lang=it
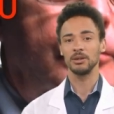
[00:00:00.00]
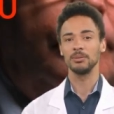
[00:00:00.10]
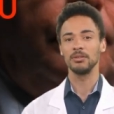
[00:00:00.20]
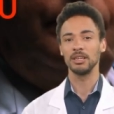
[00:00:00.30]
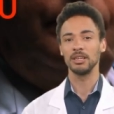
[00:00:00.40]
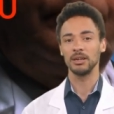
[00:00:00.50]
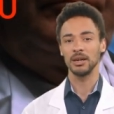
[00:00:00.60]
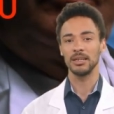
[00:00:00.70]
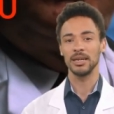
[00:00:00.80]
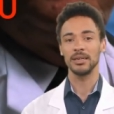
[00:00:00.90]
più vicino a
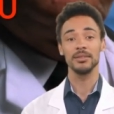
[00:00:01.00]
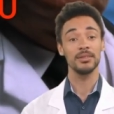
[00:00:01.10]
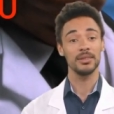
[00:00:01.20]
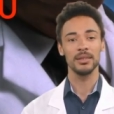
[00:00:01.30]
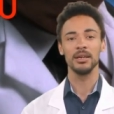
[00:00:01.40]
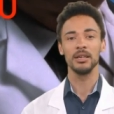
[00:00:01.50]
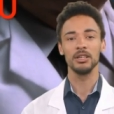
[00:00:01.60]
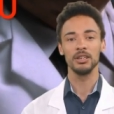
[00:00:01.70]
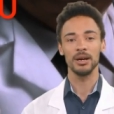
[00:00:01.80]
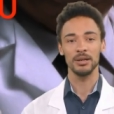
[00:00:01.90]
te?
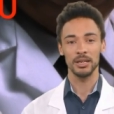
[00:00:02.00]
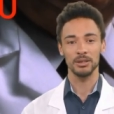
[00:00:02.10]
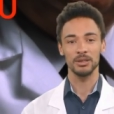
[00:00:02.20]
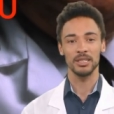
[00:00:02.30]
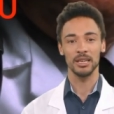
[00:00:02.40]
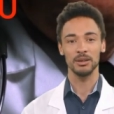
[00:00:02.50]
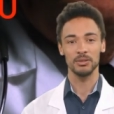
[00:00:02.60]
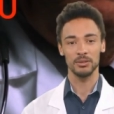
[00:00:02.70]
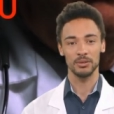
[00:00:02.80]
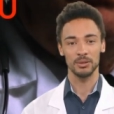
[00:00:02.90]
Cerca sul sito
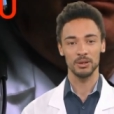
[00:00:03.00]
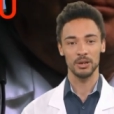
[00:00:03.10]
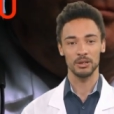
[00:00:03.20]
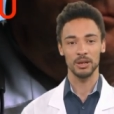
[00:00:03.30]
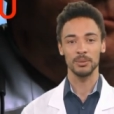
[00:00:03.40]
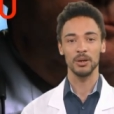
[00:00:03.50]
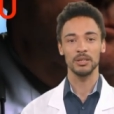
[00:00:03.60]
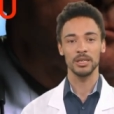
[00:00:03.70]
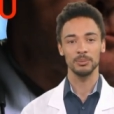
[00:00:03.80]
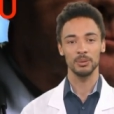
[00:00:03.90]

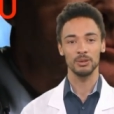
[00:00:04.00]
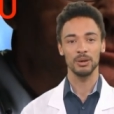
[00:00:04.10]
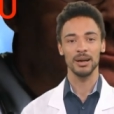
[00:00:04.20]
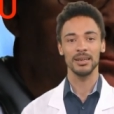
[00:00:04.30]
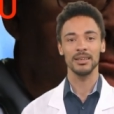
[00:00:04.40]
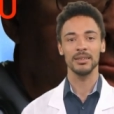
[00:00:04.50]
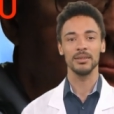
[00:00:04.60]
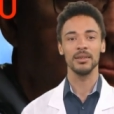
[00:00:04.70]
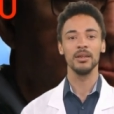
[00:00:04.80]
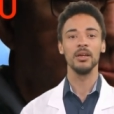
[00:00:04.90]
www.doctorbox.it
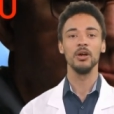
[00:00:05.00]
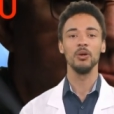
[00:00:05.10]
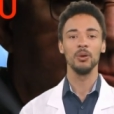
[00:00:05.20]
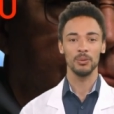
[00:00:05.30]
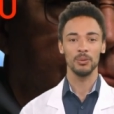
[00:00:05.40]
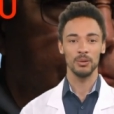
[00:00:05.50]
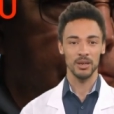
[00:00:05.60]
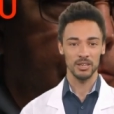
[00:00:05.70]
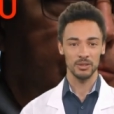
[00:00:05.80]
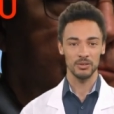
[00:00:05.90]
oppure su